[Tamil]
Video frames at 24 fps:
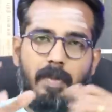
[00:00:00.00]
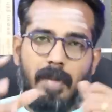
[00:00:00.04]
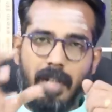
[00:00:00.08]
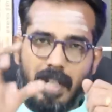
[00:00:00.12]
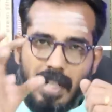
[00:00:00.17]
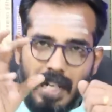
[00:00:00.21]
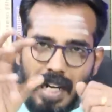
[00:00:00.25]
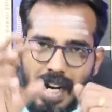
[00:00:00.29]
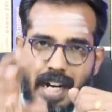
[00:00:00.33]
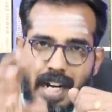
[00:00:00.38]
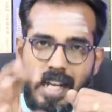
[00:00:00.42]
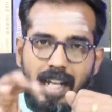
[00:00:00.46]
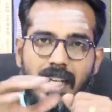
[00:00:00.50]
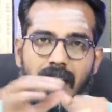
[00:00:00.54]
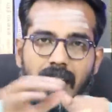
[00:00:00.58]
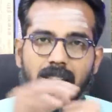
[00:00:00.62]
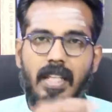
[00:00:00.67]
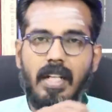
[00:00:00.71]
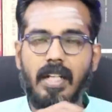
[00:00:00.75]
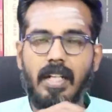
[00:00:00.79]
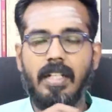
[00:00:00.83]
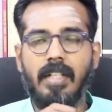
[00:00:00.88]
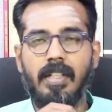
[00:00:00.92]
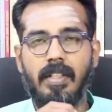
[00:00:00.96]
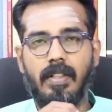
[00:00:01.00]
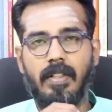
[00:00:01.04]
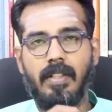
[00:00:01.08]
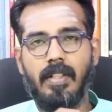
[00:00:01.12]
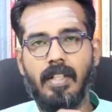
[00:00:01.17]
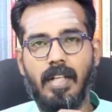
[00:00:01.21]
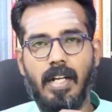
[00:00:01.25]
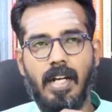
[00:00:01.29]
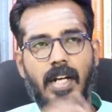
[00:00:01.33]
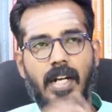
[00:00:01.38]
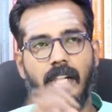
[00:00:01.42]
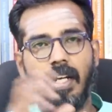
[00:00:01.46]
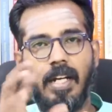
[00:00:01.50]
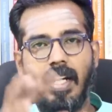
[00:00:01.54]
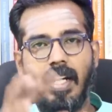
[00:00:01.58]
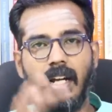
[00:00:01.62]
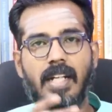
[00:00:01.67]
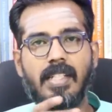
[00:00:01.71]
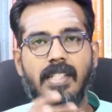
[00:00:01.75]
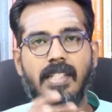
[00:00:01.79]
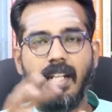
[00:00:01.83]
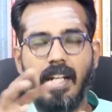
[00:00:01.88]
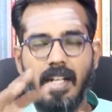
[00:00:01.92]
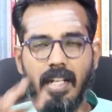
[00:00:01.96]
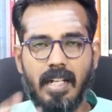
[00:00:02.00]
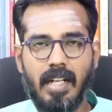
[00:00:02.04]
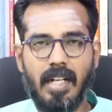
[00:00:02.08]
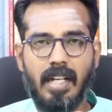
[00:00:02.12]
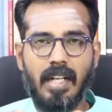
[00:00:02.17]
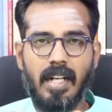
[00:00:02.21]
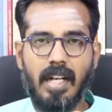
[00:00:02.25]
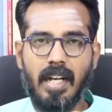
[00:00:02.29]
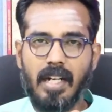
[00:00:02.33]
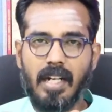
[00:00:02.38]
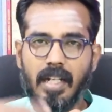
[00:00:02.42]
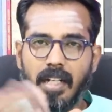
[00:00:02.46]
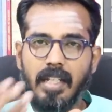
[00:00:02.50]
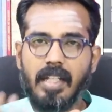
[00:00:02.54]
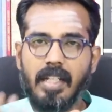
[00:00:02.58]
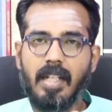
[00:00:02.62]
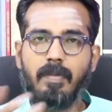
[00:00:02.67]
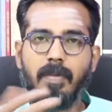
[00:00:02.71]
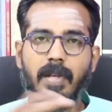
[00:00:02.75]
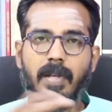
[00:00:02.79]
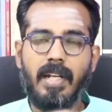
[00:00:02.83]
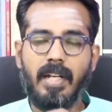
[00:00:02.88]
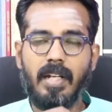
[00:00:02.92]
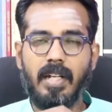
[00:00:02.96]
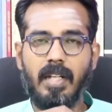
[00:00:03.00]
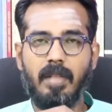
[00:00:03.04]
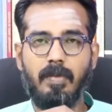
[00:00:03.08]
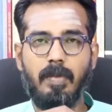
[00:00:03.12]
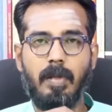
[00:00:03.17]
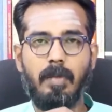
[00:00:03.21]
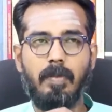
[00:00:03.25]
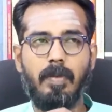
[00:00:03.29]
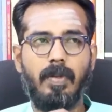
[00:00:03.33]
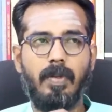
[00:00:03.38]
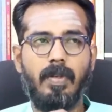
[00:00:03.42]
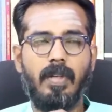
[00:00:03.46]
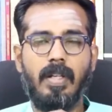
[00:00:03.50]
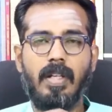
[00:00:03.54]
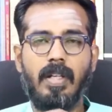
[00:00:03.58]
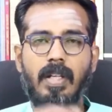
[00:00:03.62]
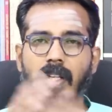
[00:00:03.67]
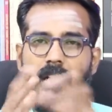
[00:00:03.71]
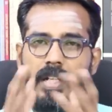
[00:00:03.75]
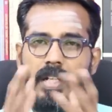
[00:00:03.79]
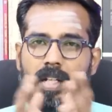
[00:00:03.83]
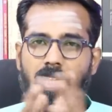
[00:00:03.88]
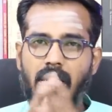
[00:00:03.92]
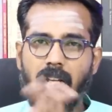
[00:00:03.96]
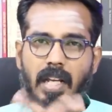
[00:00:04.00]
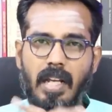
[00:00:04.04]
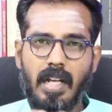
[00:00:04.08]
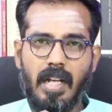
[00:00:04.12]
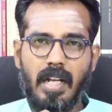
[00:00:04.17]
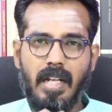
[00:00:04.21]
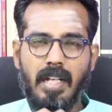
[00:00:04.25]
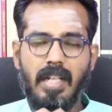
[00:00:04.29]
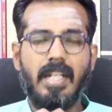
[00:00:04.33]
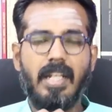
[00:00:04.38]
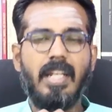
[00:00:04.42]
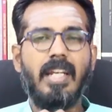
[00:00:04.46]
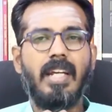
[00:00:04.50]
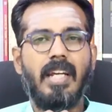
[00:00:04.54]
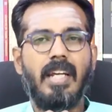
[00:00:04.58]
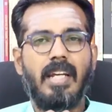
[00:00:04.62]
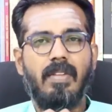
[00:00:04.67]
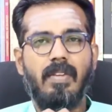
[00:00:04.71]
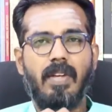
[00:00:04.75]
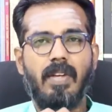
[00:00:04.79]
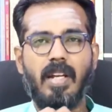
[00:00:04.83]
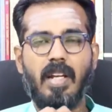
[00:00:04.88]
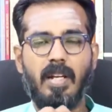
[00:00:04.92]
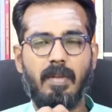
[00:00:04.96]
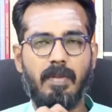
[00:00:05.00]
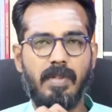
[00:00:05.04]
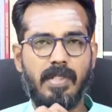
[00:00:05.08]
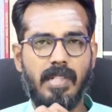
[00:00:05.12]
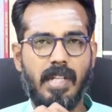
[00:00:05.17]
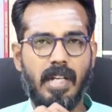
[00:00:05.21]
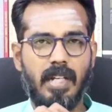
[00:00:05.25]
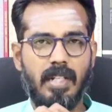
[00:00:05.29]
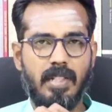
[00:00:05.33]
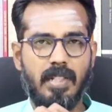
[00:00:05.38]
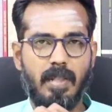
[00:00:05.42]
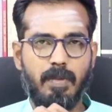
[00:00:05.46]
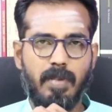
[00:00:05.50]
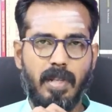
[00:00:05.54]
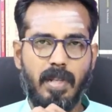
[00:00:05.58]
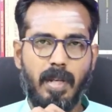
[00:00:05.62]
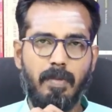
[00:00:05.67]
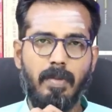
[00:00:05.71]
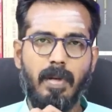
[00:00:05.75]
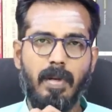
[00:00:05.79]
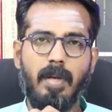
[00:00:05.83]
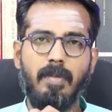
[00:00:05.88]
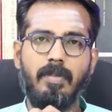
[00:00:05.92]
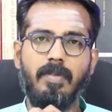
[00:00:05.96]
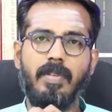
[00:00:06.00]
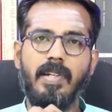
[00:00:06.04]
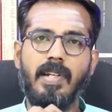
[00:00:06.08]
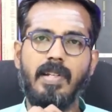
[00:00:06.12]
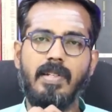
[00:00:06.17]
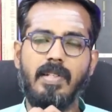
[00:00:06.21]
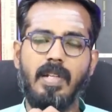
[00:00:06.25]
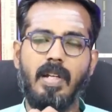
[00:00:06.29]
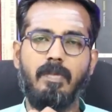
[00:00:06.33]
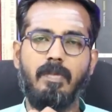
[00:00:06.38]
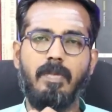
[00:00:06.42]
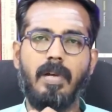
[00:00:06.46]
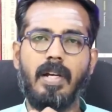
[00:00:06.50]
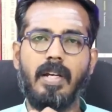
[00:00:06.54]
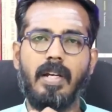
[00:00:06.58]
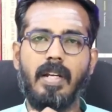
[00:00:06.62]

சரி இப்போ கடகத்திற்கு கடக ராசி லக்னக்காரங்களுக்கு இது எப்படி இருக்குன்றது பார்ப்போம் நேர்களை நீங்கள் இது வரைக்கும் நம்ம சேனலுக்கு சப்ஸ்கிரைப் பண்ணாமல் வீடியோஸ்